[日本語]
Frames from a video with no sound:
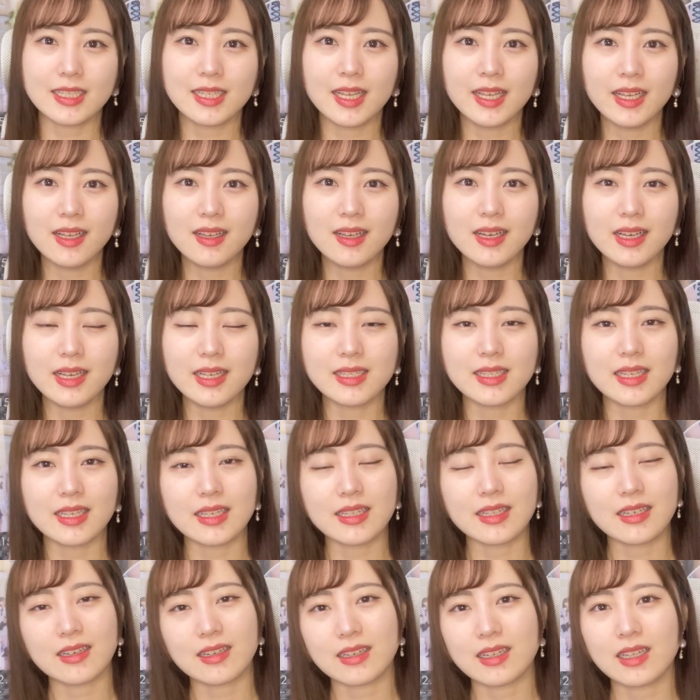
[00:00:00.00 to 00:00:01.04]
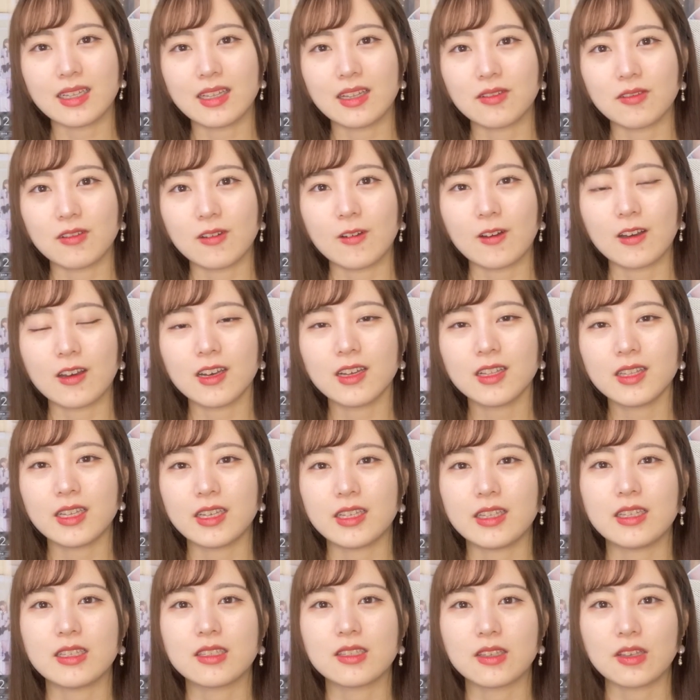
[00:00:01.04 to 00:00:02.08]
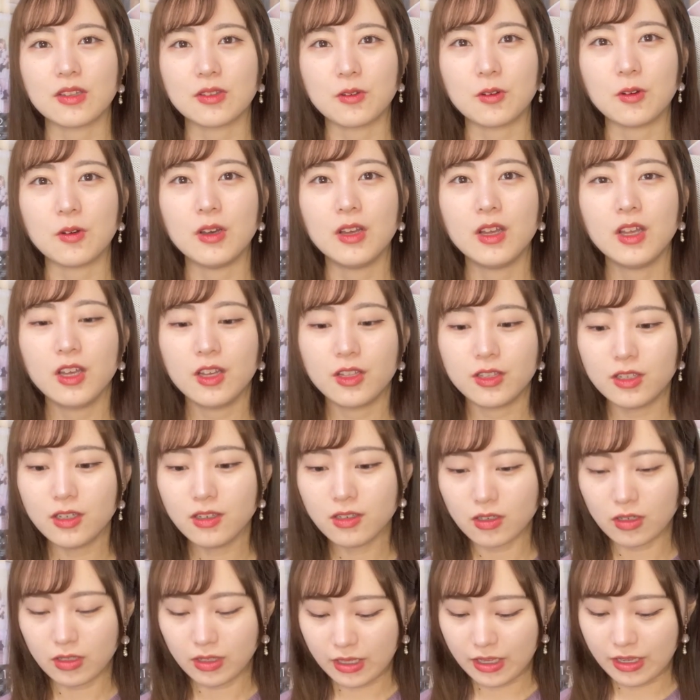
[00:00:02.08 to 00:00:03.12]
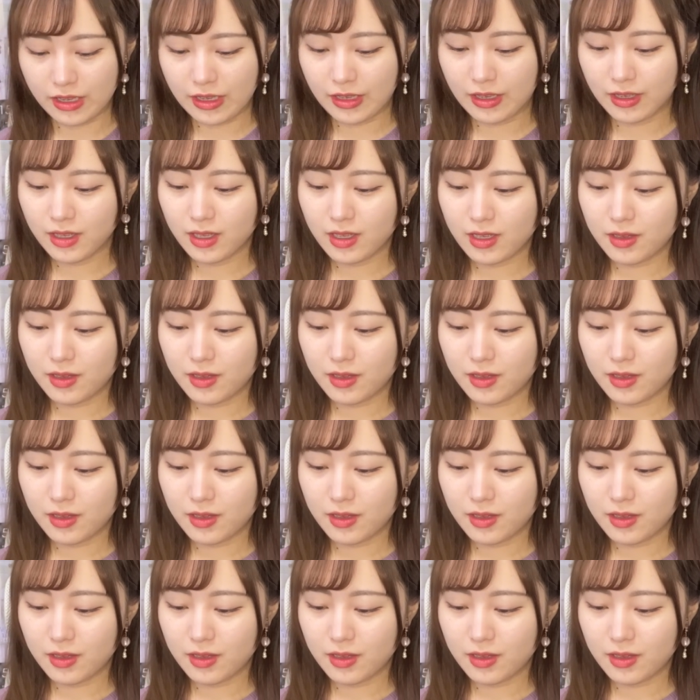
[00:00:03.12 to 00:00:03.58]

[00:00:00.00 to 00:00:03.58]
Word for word: 3階席だからなのかわかんないんですけど、なんかね、